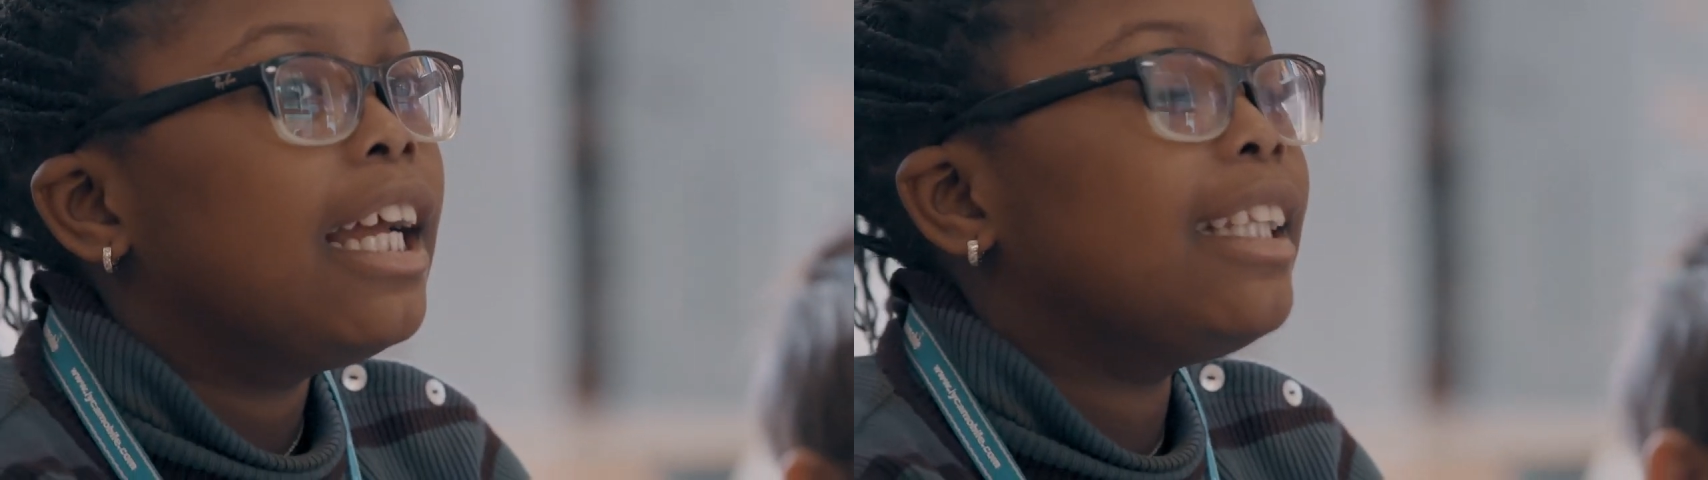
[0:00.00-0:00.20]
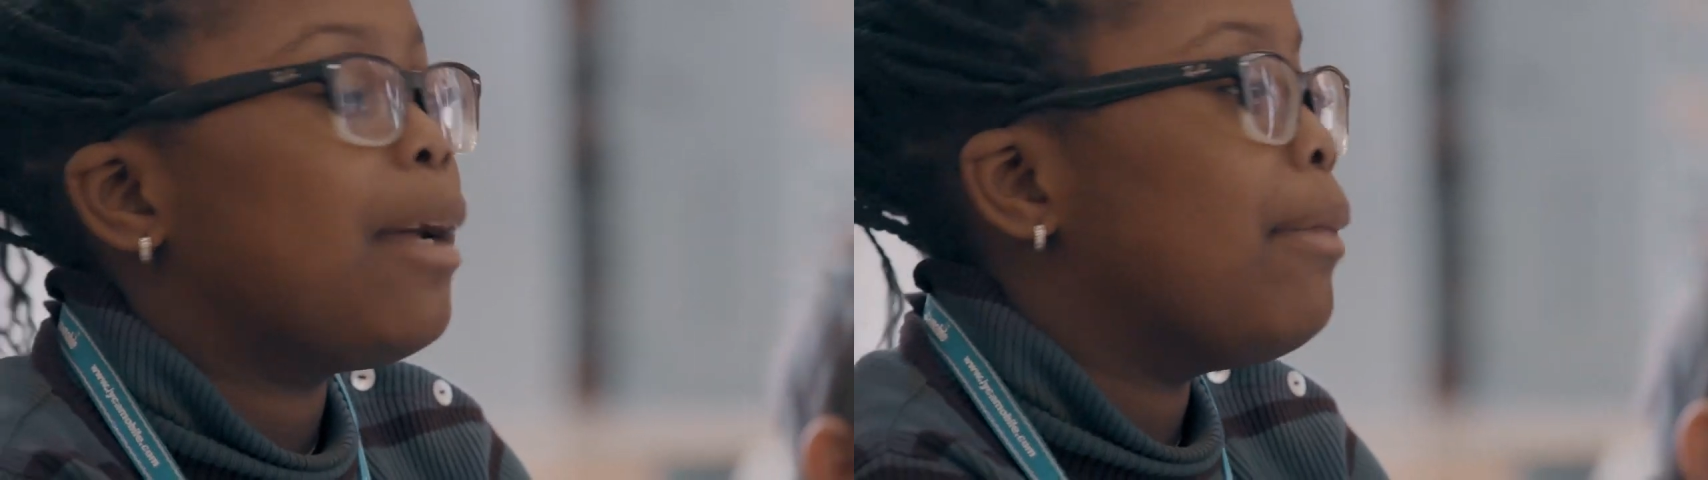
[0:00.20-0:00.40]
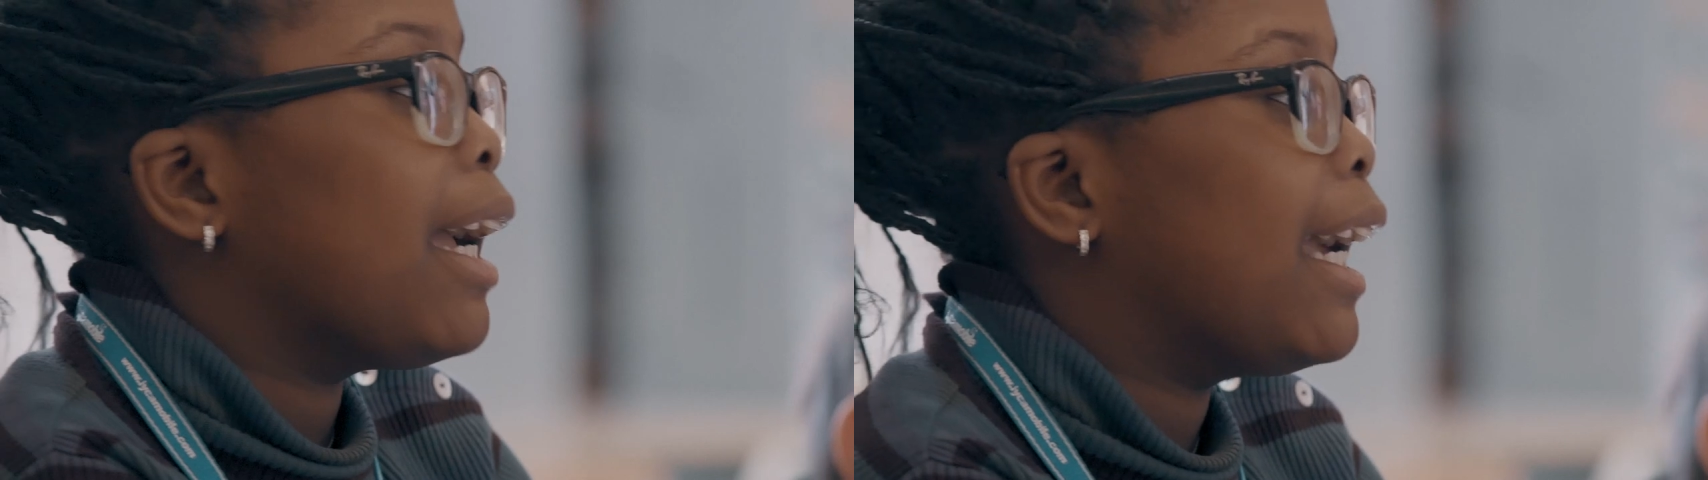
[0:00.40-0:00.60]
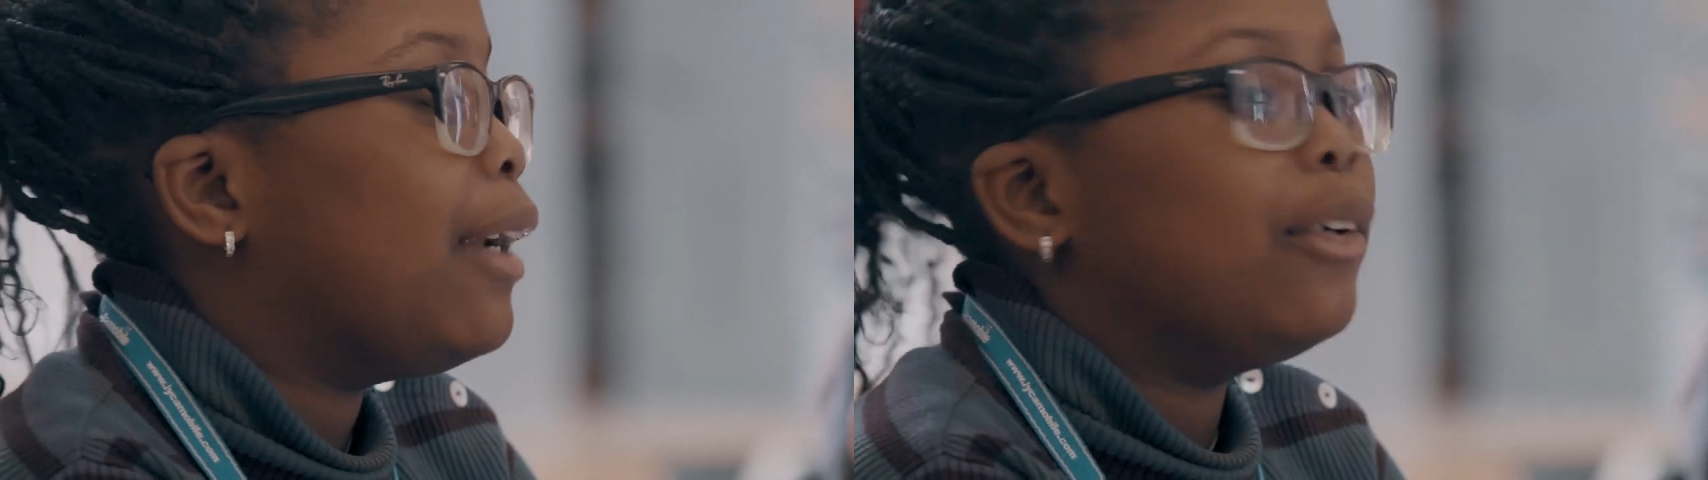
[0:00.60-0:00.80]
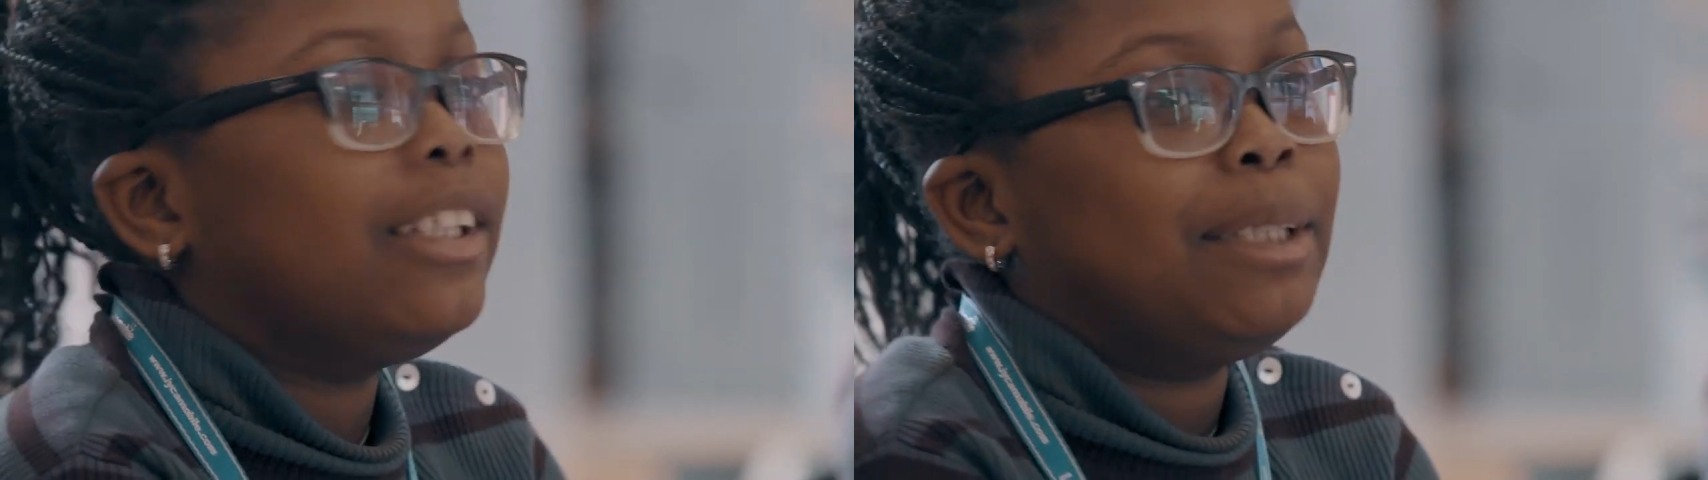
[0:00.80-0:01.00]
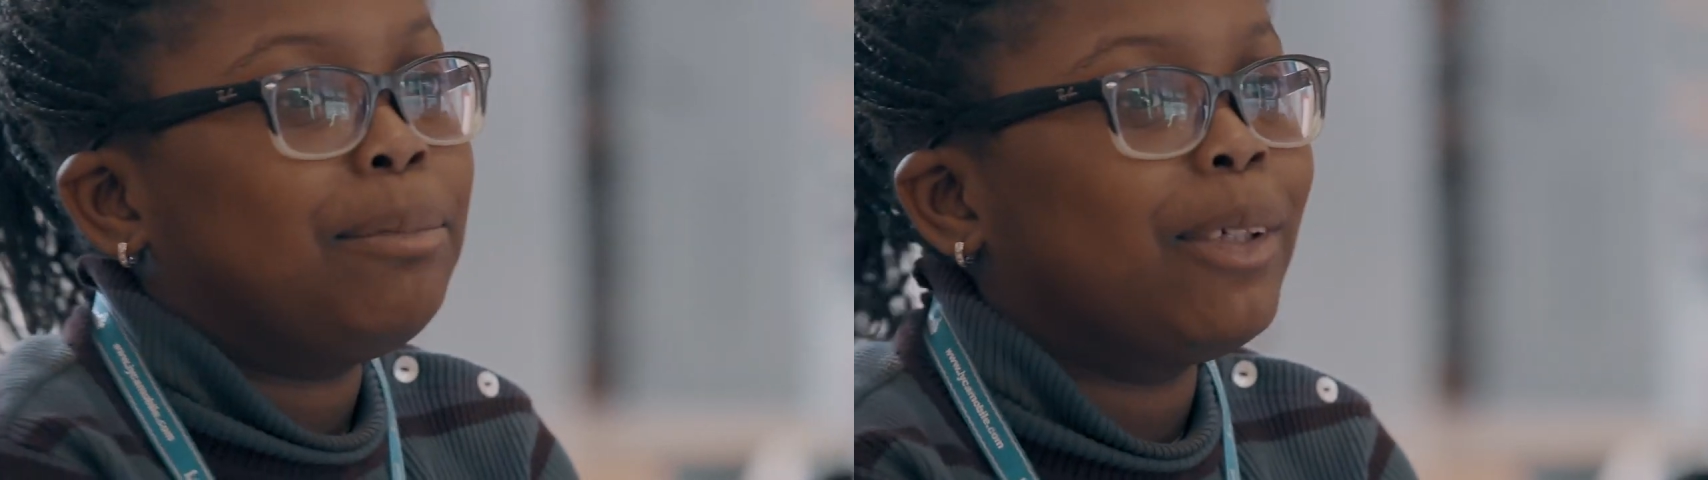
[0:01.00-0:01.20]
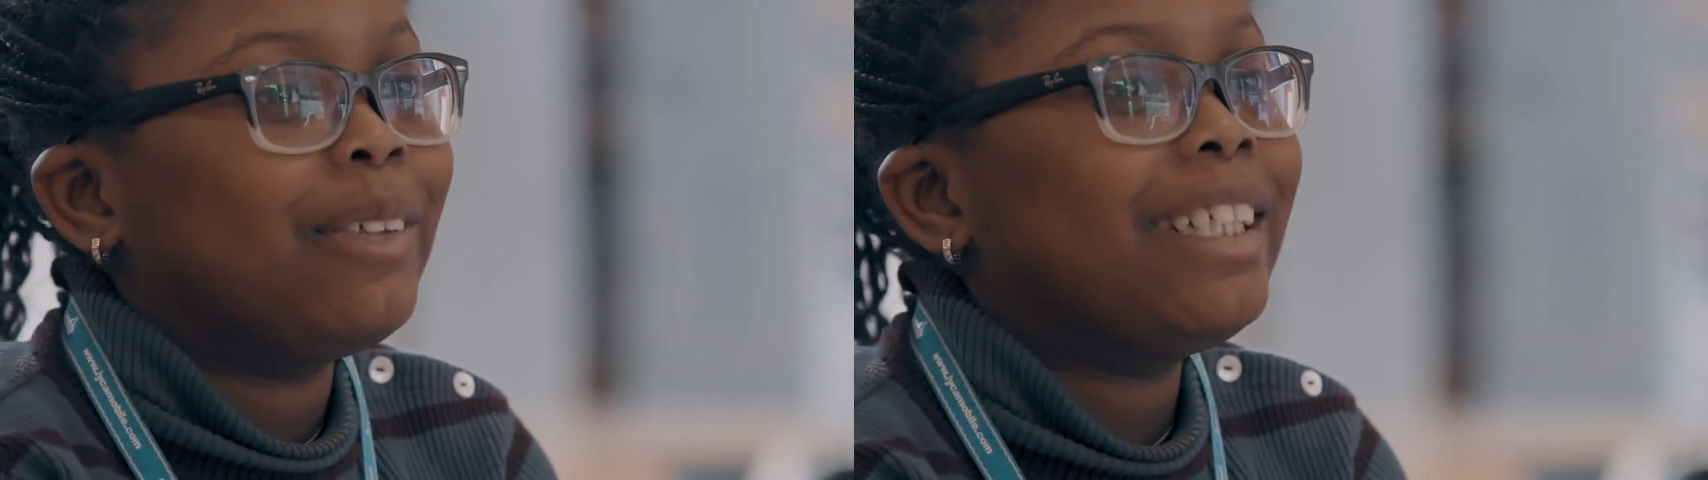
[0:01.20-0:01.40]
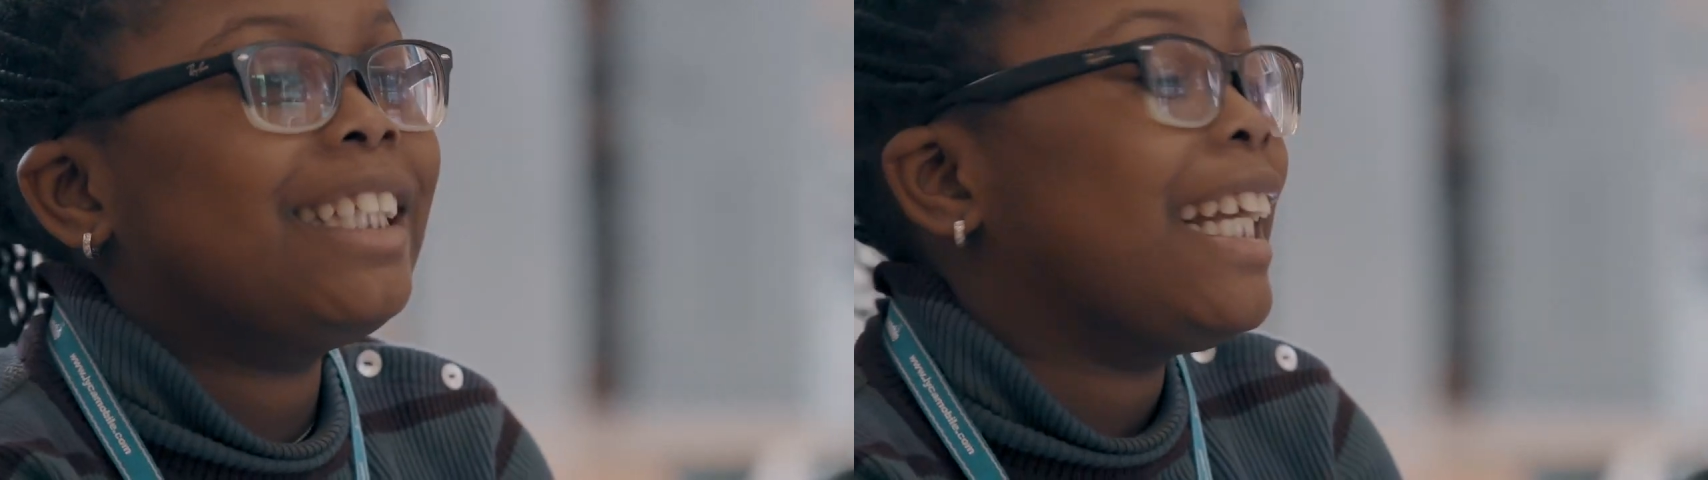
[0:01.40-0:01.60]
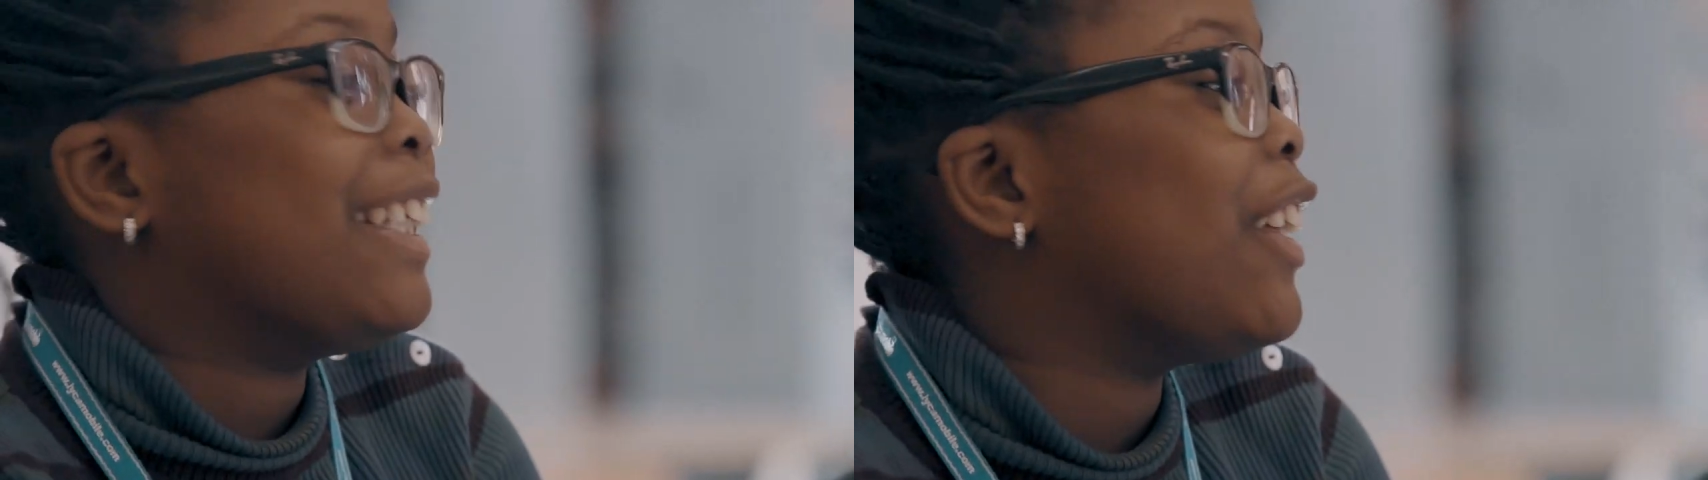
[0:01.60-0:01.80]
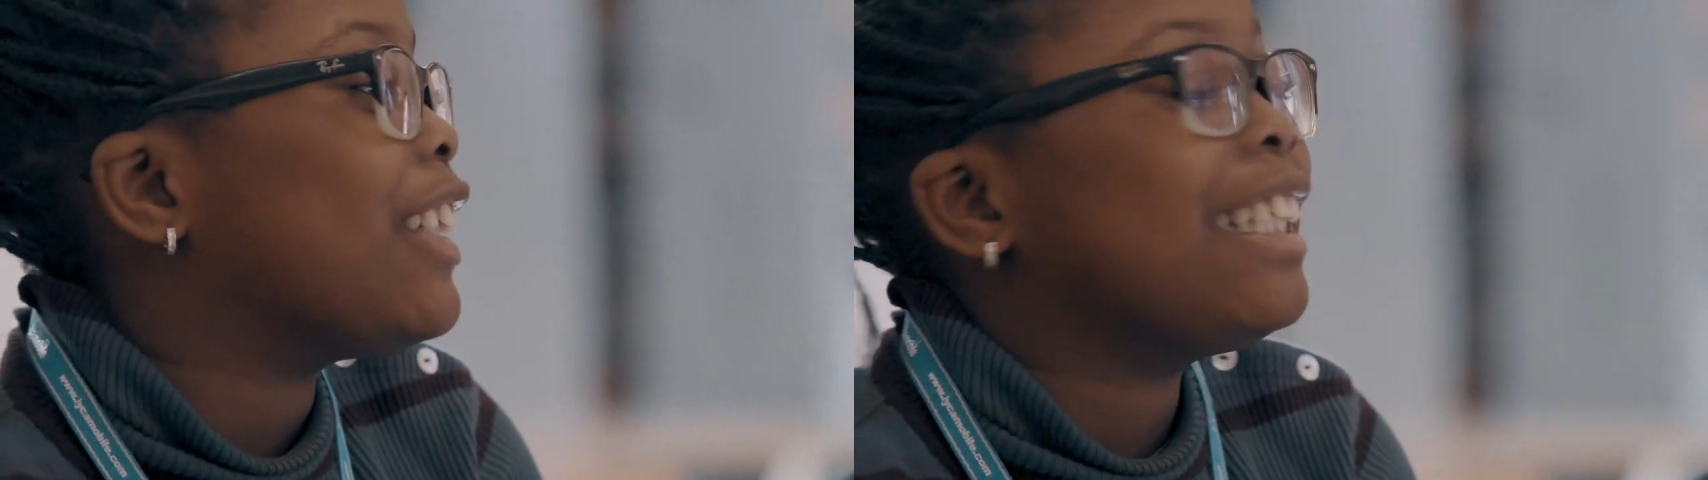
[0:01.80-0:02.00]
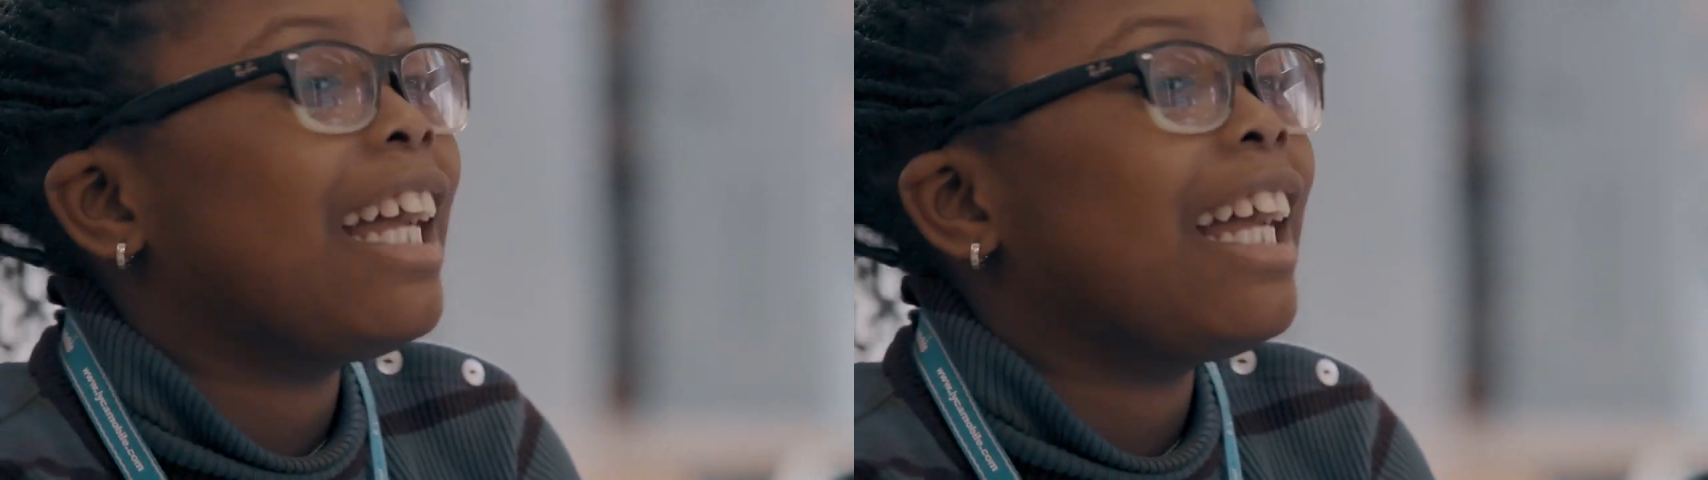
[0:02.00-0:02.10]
Ta mère, elle le dit. Puis ensuite, ta soeur,